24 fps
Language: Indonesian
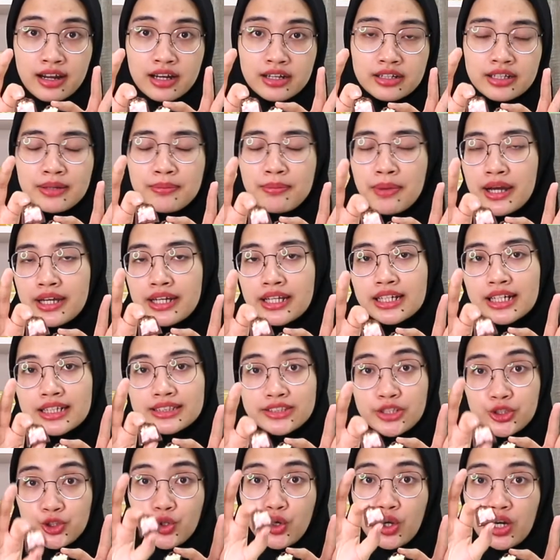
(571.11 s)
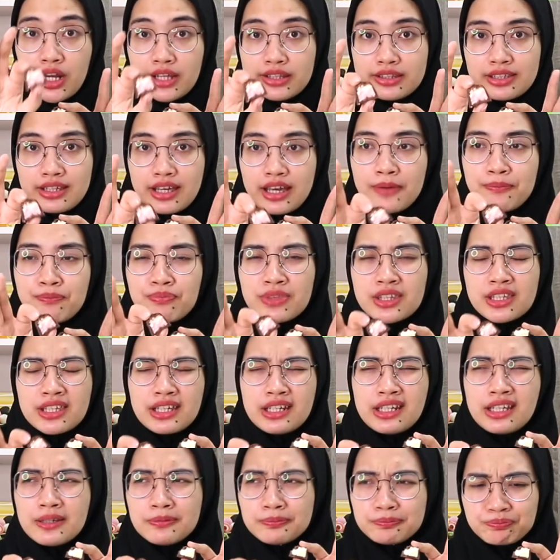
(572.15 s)
dibanding rasa coklatnya
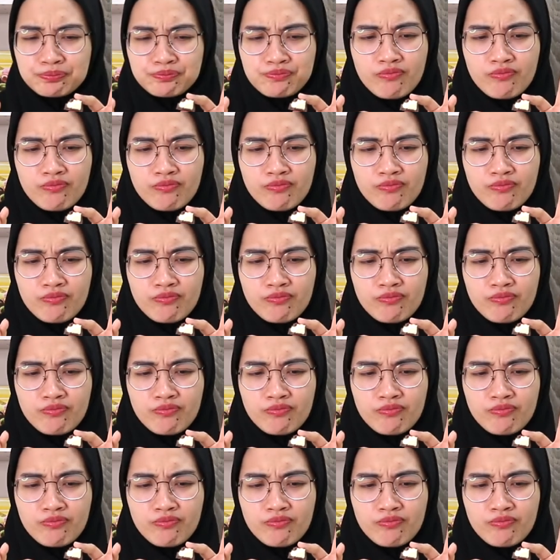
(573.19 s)
jadi